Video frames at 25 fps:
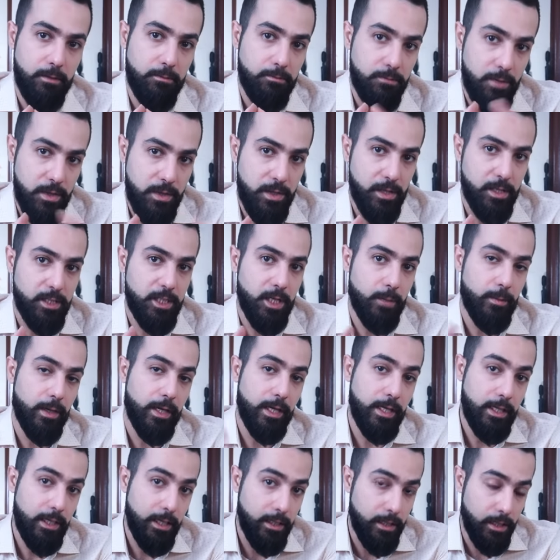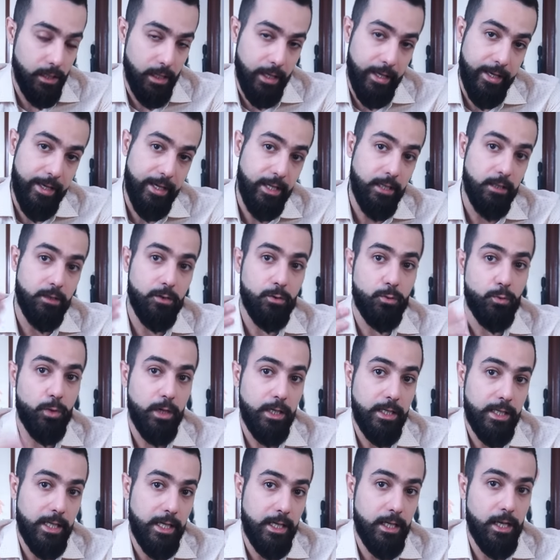مثل شبكية العين
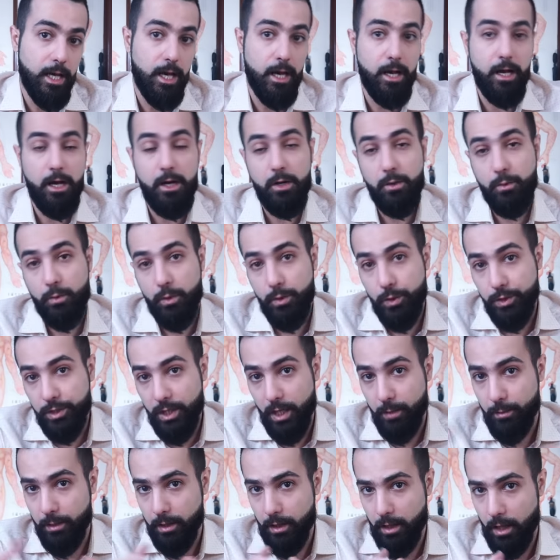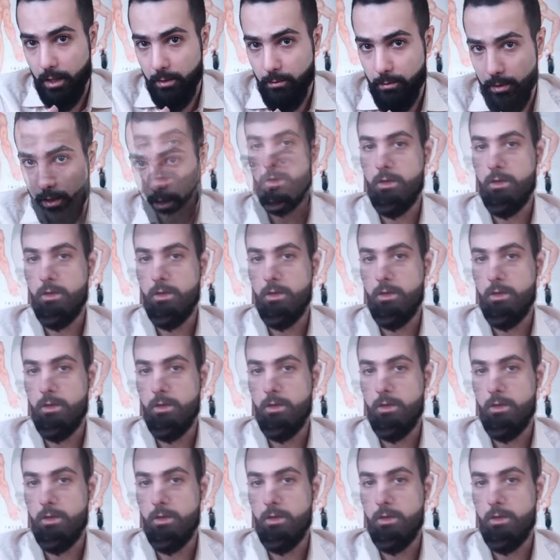والكلى ويتعب القلب